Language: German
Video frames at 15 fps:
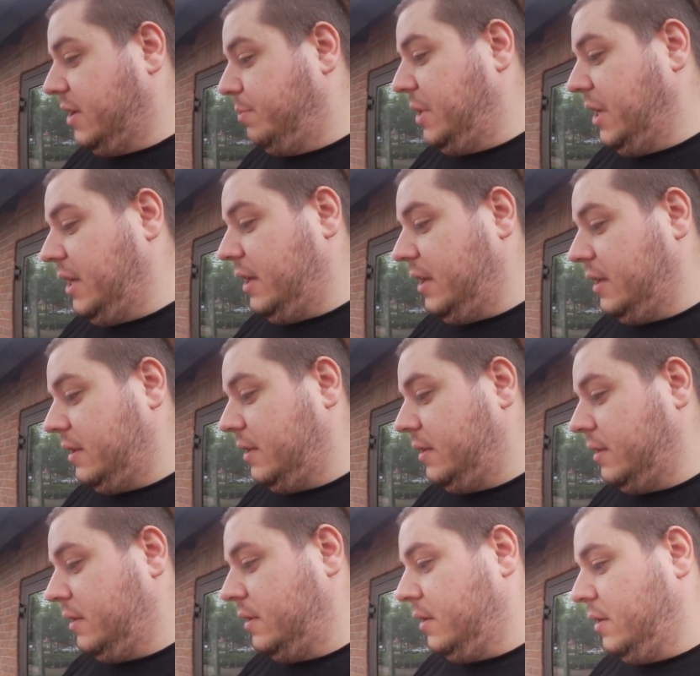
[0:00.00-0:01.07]
EP.
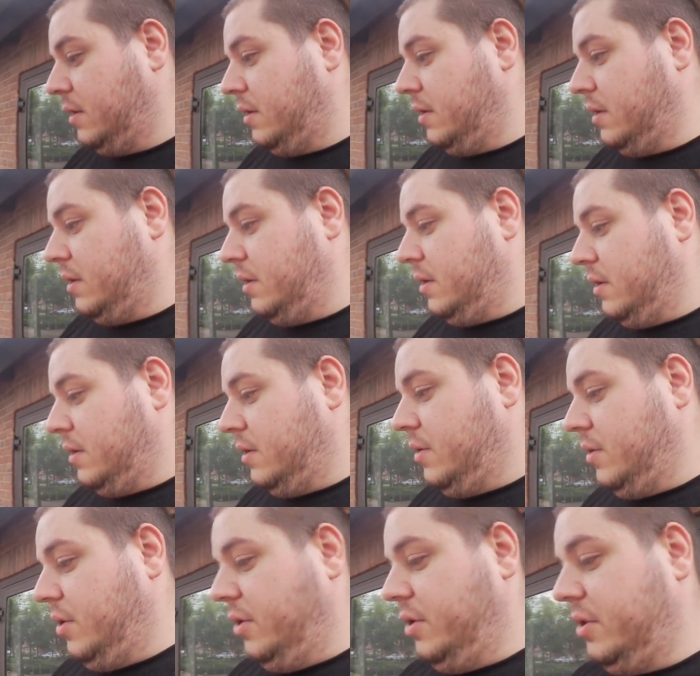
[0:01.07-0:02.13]

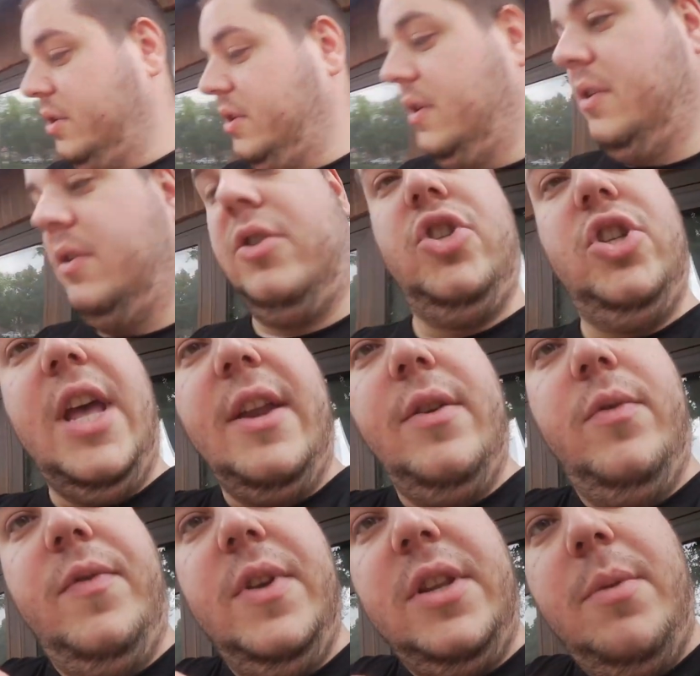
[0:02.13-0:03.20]
Und
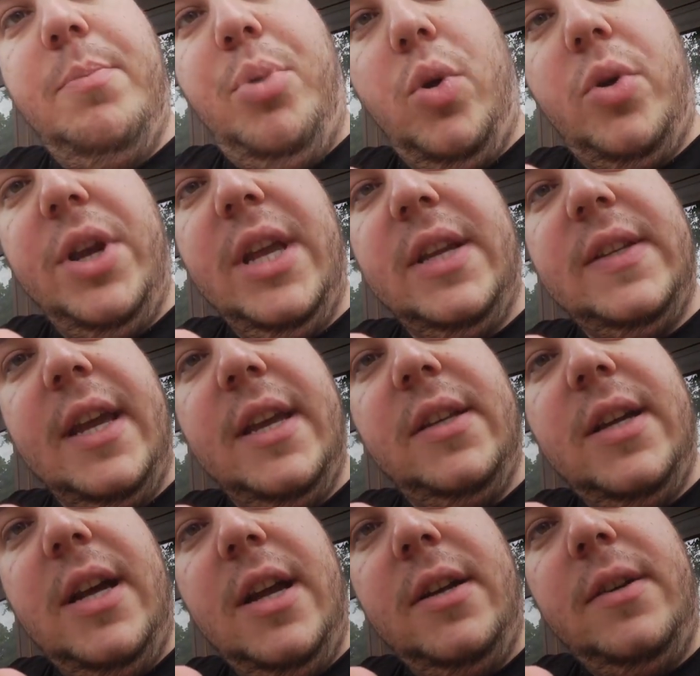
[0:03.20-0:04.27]
Sterndu wird im Pokédex
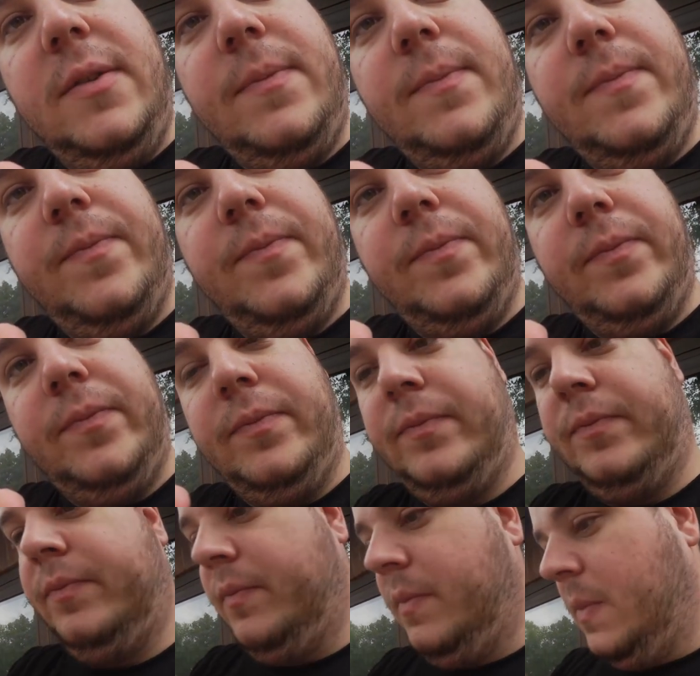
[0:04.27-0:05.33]
eingetragen.
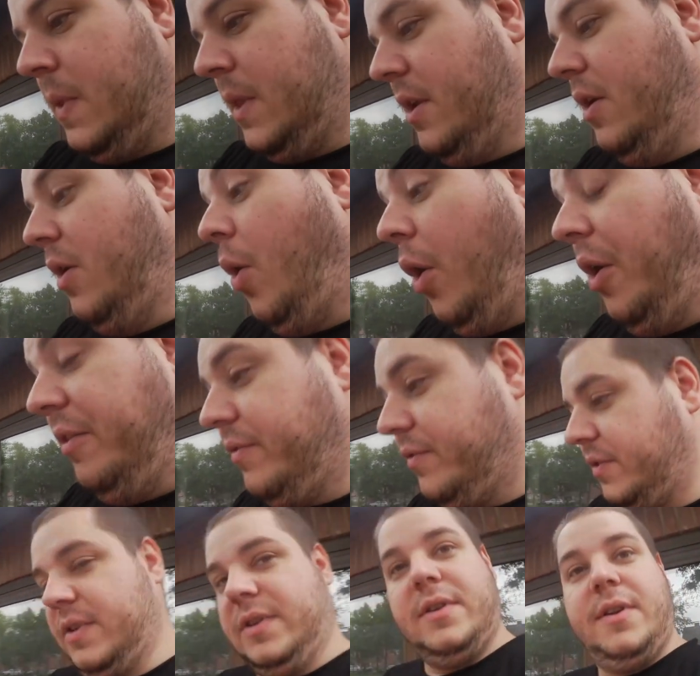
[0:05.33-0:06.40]

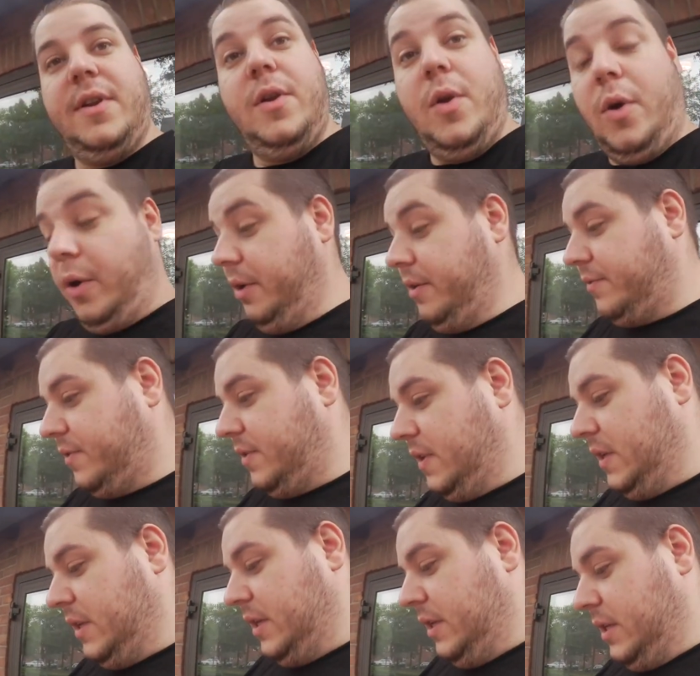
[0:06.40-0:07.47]
Läuft, läuft.
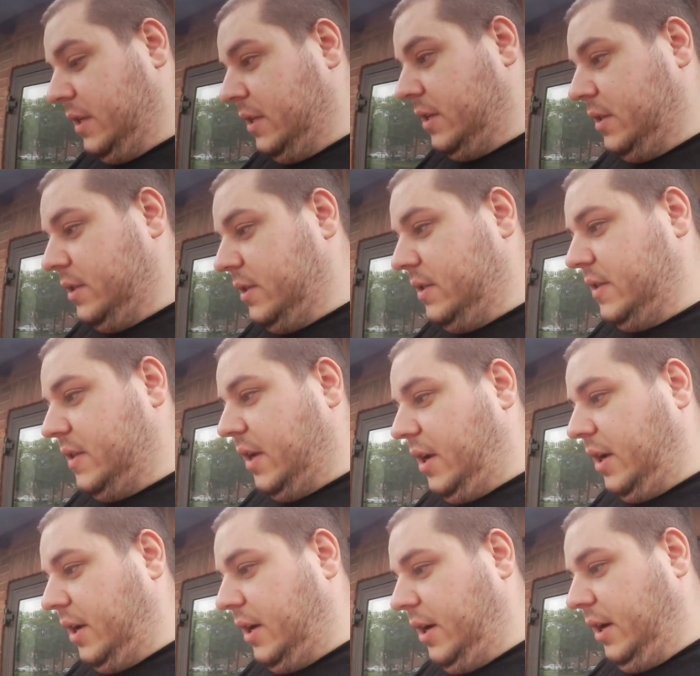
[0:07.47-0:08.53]

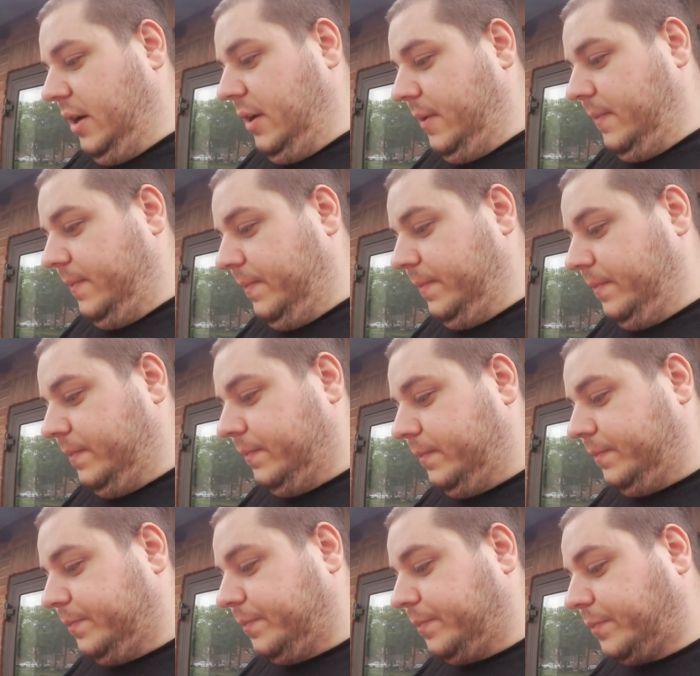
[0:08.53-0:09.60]
So.
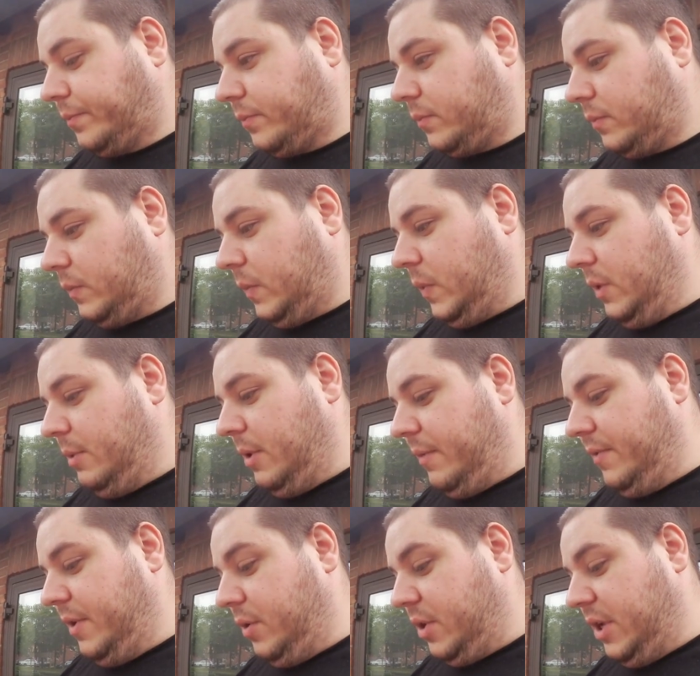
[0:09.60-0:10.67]

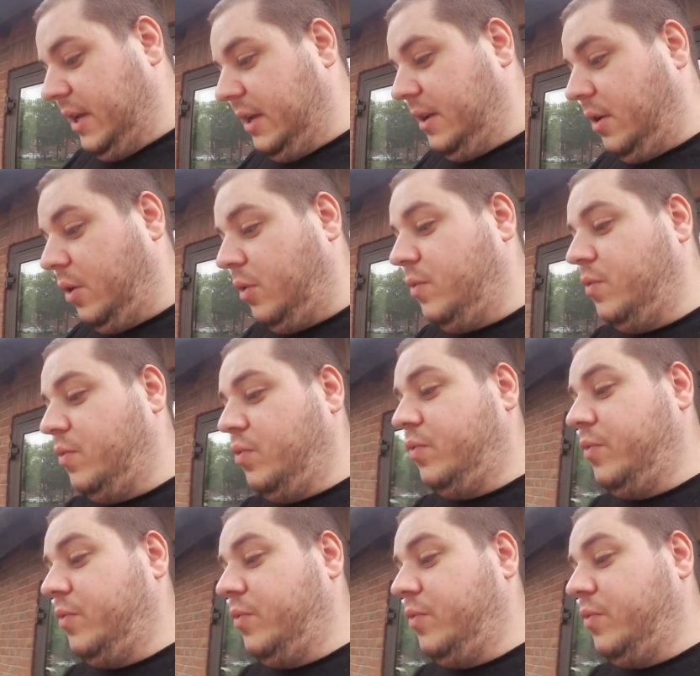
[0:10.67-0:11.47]
Machen wir okay. Oh.